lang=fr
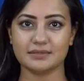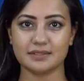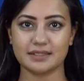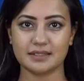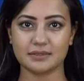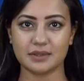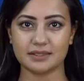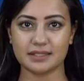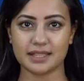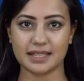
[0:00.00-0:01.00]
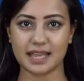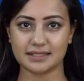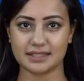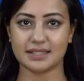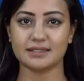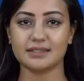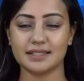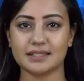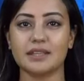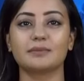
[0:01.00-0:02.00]
Il l'a enfin annoncé.
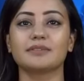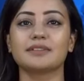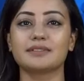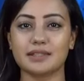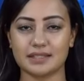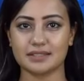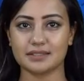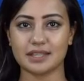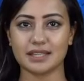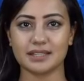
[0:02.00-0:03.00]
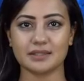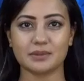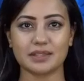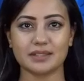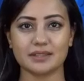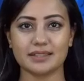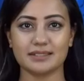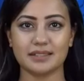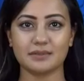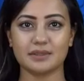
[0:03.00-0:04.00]
L'album tant attendu de
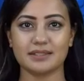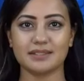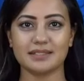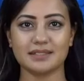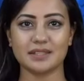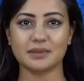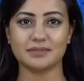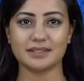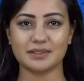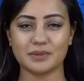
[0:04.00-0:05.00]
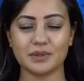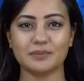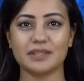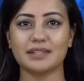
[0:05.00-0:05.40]
Damso a une date de sortie.